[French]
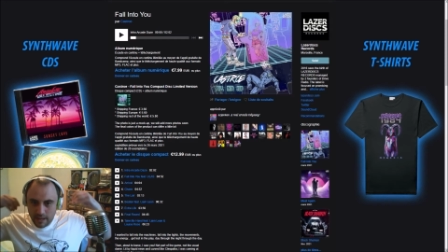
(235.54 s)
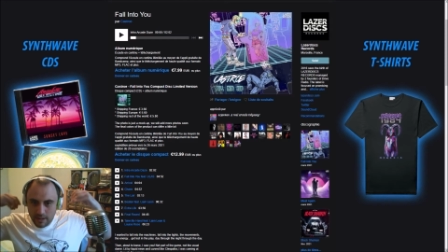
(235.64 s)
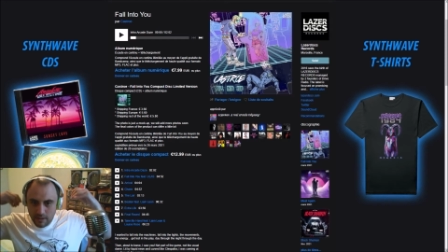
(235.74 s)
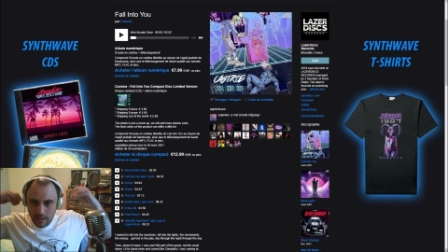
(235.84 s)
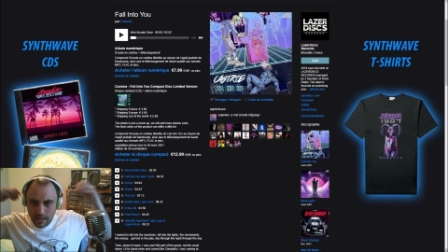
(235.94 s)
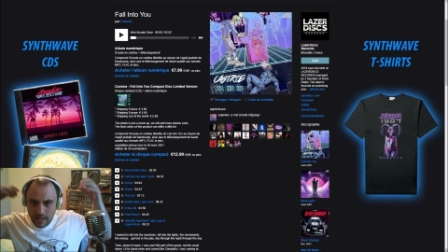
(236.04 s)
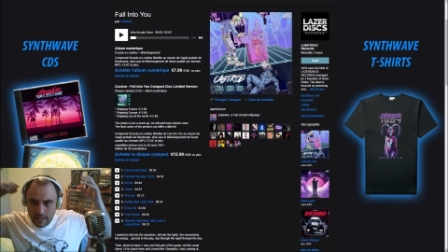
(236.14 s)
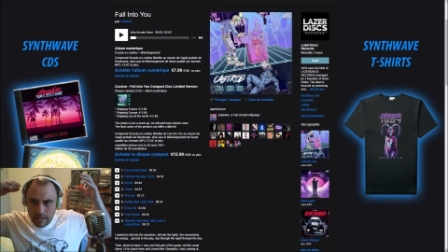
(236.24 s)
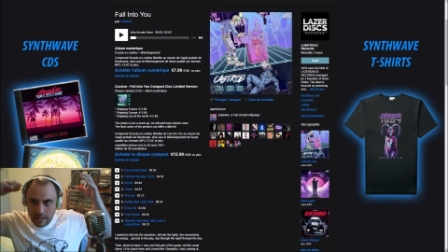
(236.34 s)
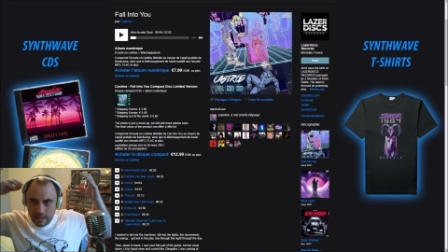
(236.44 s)
alors
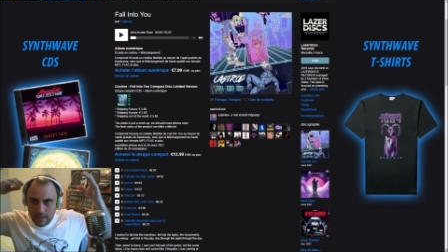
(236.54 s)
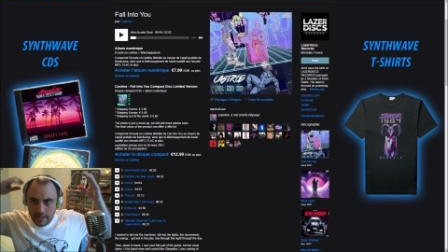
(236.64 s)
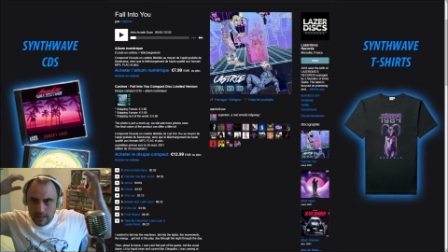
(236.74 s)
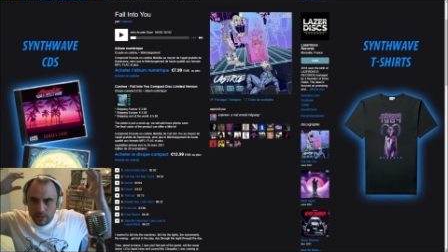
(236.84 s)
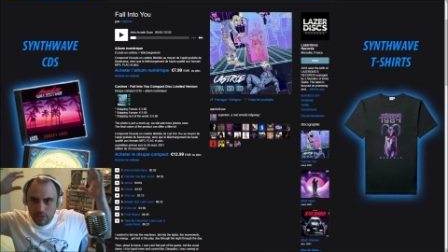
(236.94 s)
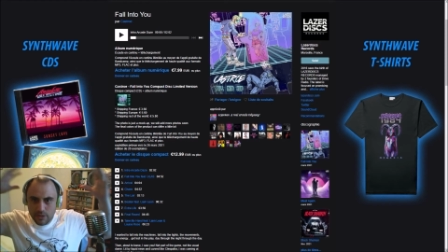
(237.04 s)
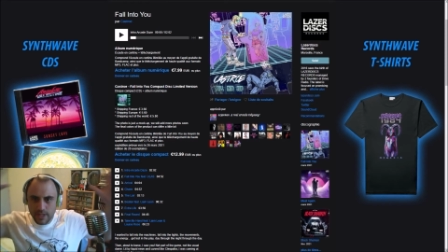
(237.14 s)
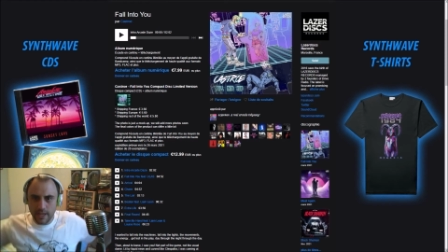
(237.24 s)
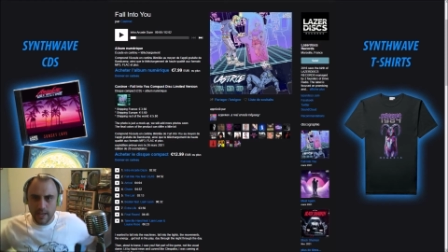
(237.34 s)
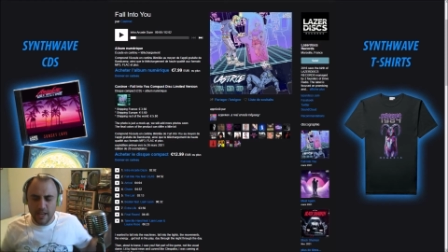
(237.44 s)
là, je
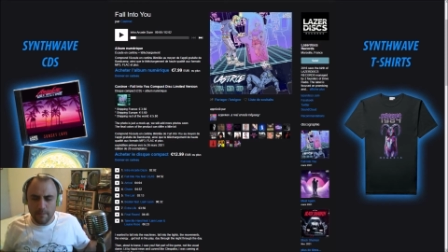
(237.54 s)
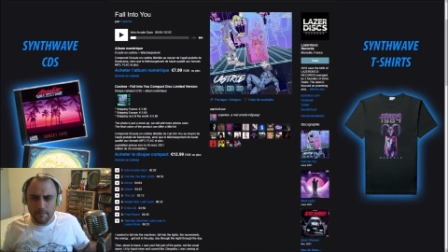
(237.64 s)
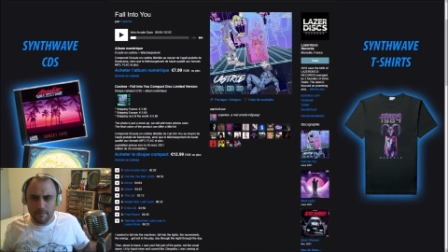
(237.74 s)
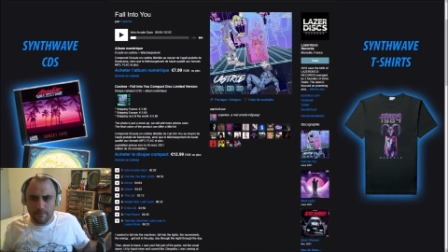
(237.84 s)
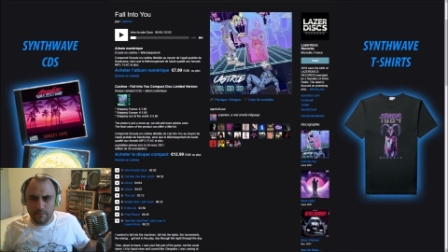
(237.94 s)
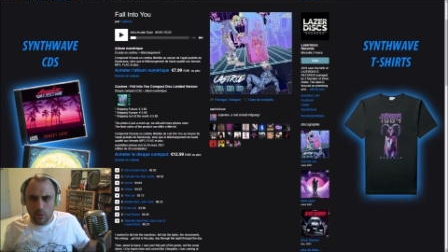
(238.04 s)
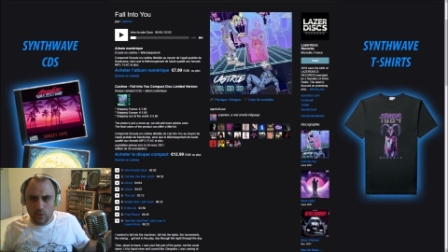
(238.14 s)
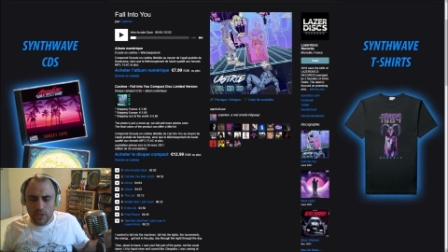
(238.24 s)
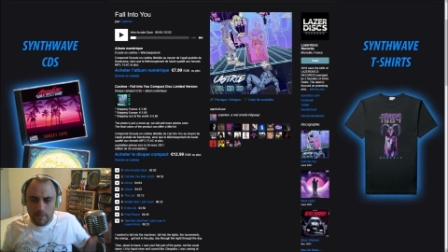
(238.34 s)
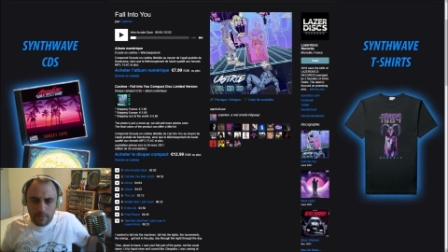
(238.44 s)
dirais,
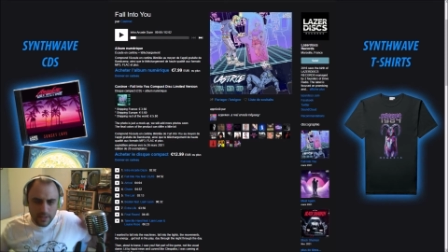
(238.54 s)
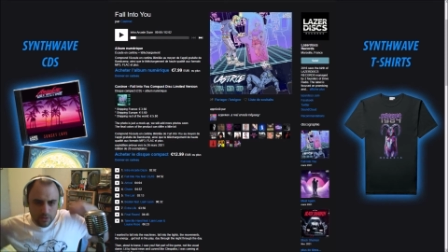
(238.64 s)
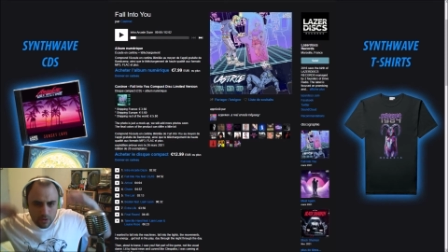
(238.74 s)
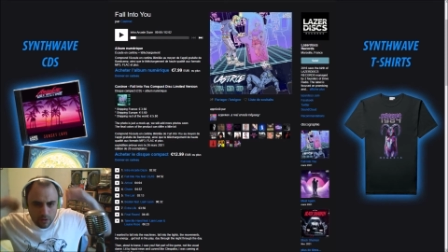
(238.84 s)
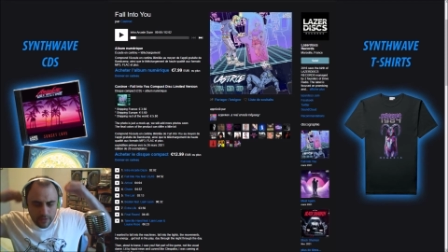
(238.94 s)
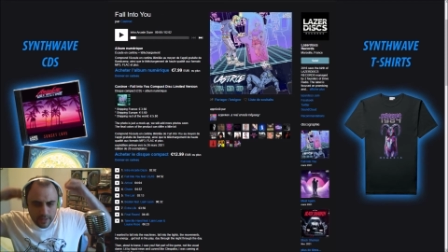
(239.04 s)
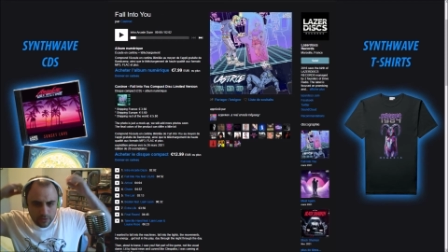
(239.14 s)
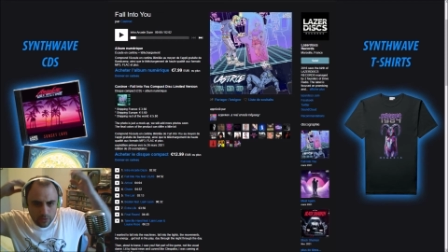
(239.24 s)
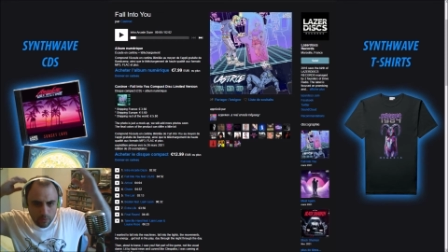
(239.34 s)
j'ai l'impression qu'en fait, que le